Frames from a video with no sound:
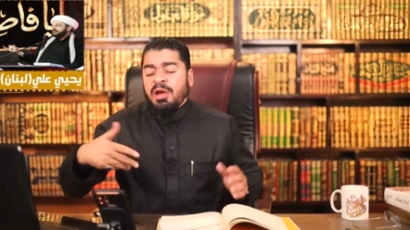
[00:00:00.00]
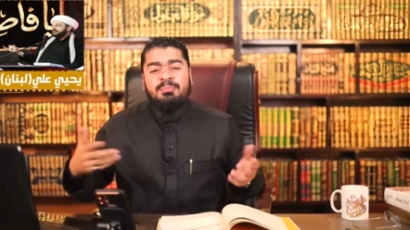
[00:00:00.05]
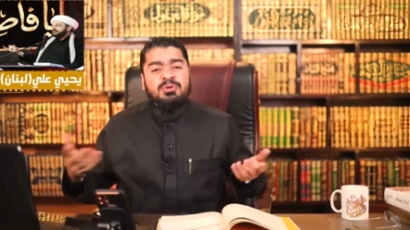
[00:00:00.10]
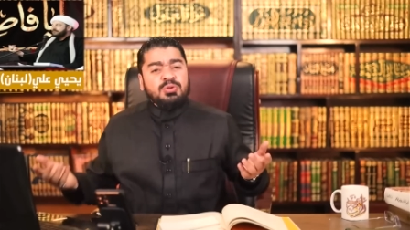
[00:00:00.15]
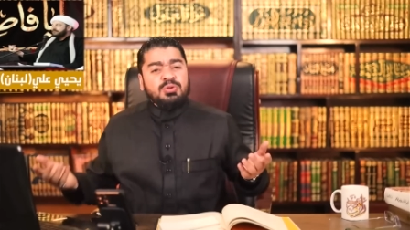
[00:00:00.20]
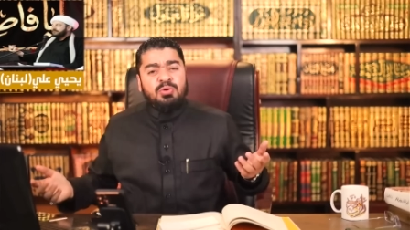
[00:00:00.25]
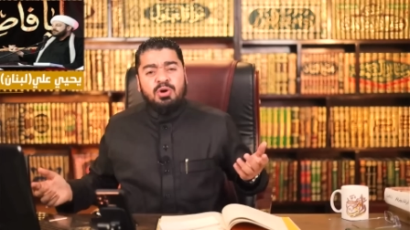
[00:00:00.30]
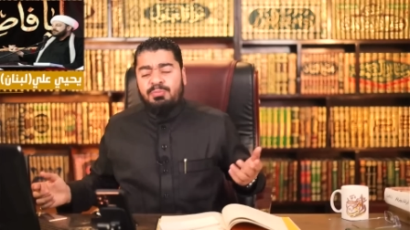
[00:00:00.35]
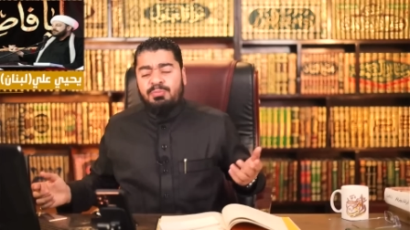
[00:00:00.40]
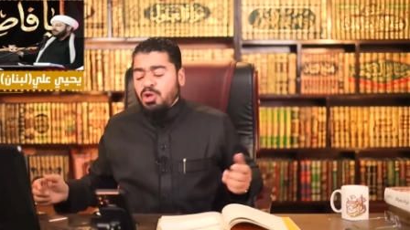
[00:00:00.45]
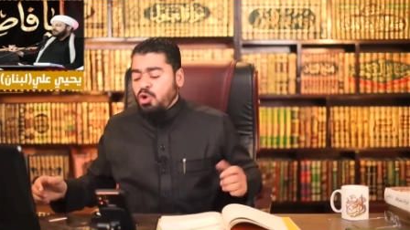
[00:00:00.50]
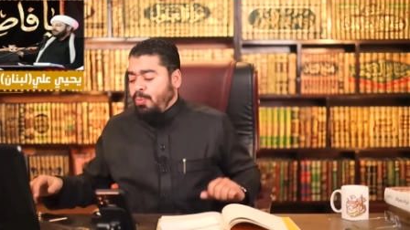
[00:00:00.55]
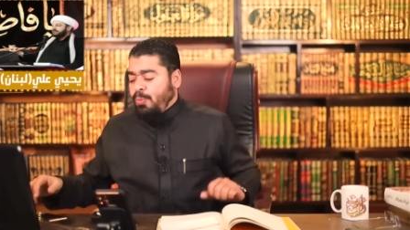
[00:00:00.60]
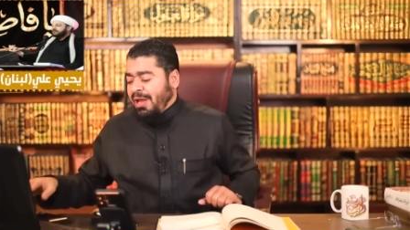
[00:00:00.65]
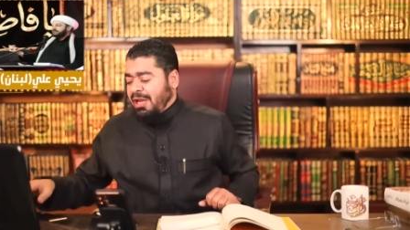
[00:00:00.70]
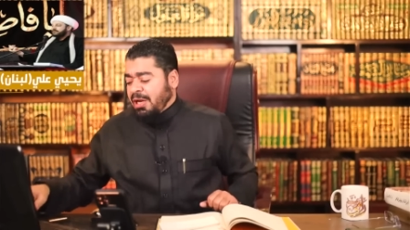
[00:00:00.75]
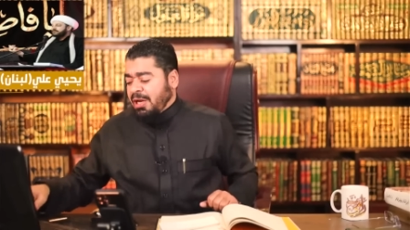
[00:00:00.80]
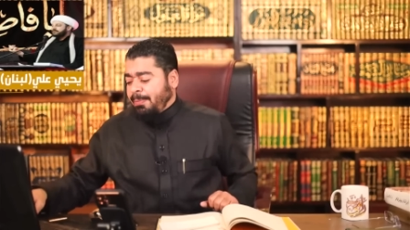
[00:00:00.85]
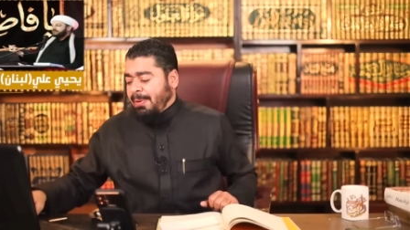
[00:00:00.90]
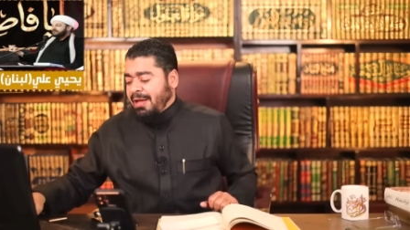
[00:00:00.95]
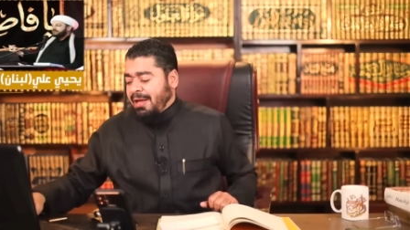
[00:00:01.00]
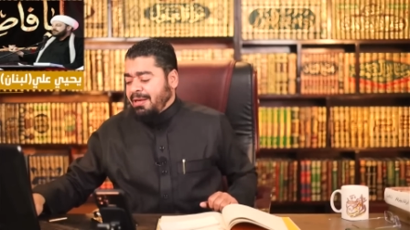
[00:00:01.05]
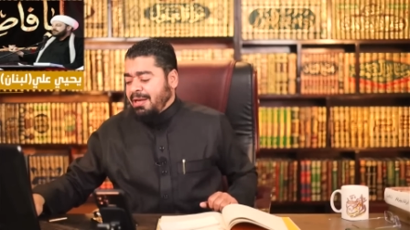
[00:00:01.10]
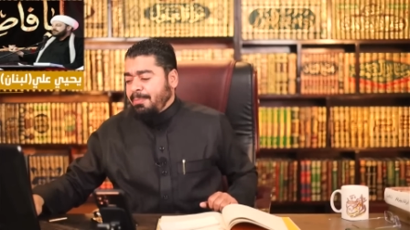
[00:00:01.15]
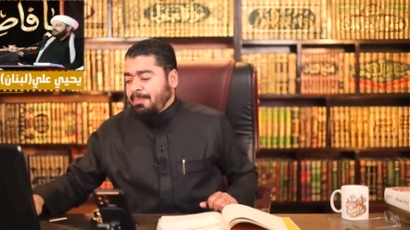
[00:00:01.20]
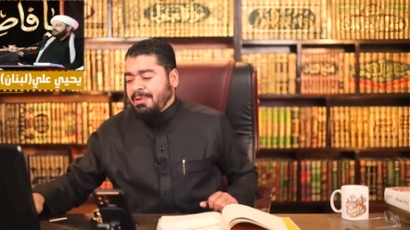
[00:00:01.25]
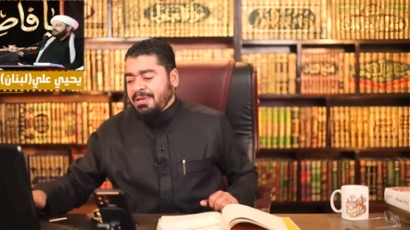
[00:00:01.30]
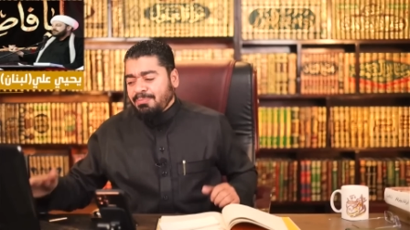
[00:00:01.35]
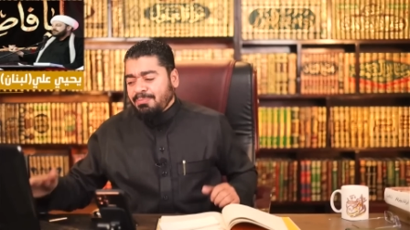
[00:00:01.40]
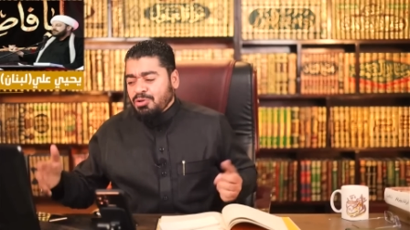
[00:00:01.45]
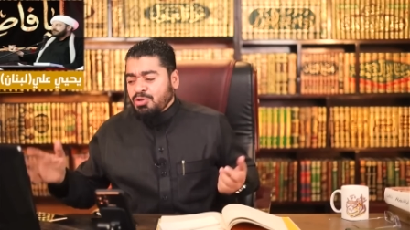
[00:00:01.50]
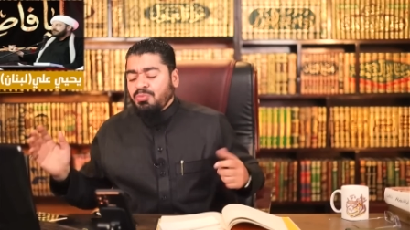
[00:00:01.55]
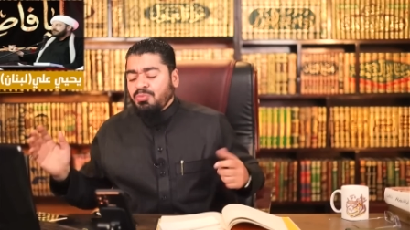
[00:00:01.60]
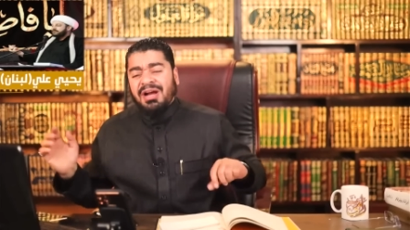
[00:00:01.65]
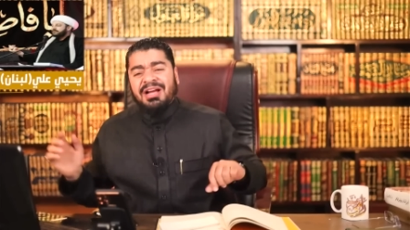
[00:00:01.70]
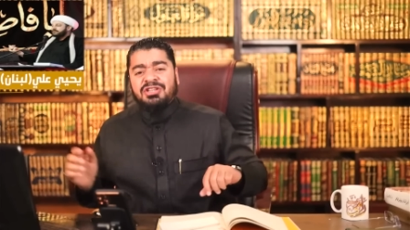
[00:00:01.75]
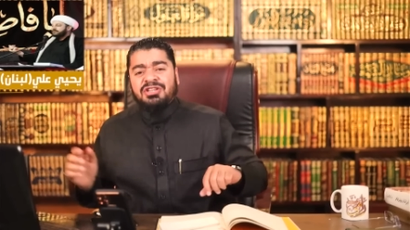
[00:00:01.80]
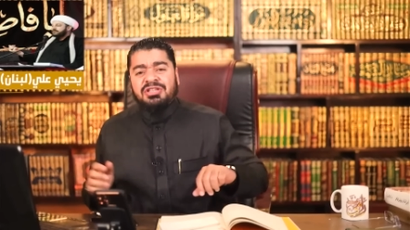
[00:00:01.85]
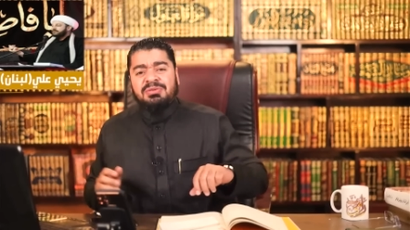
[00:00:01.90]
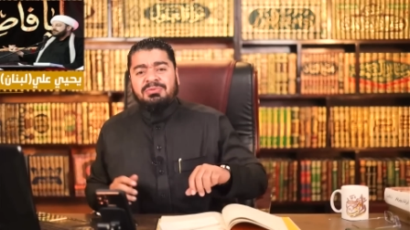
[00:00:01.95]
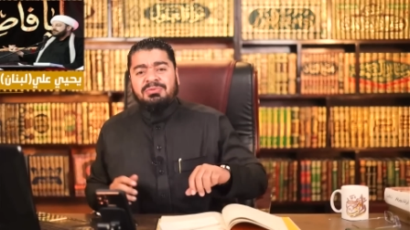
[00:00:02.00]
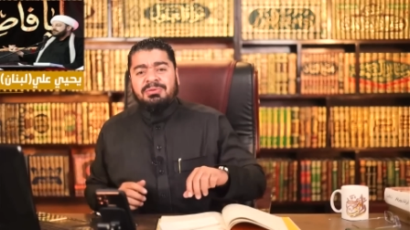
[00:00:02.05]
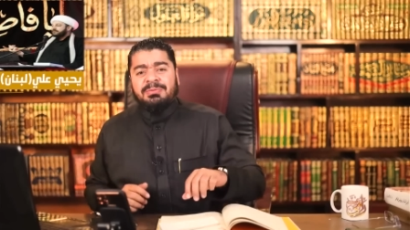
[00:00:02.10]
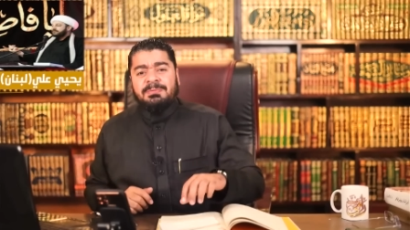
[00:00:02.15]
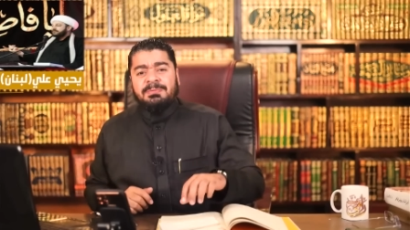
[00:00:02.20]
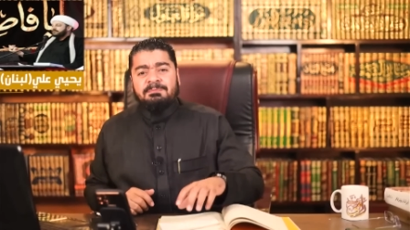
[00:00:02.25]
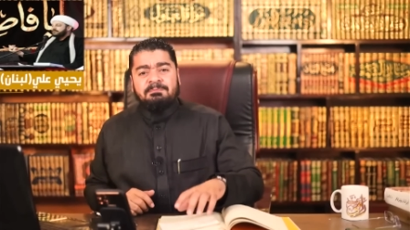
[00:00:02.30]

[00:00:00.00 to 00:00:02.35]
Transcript: مش مهم يبلغ بقى النبي مش لا مولانا هذا